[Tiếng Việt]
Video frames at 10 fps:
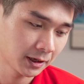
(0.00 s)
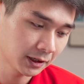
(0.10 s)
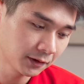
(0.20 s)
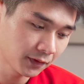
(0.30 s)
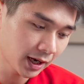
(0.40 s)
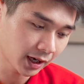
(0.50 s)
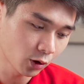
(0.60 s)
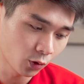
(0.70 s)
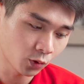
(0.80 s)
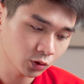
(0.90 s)
thì về cái
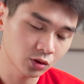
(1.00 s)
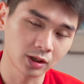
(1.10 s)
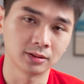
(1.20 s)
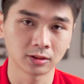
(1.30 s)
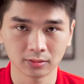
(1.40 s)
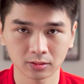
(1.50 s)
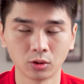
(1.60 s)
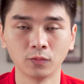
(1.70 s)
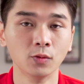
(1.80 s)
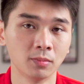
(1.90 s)
độ chuẩn
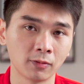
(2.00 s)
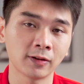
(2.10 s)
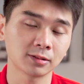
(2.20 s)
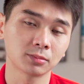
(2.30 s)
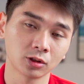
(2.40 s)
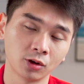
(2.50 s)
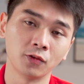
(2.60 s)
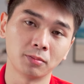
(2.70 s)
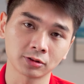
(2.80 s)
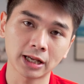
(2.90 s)
độ phủ màu phát độ
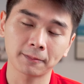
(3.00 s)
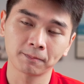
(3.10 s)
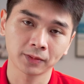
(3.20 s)
phủ màu sắc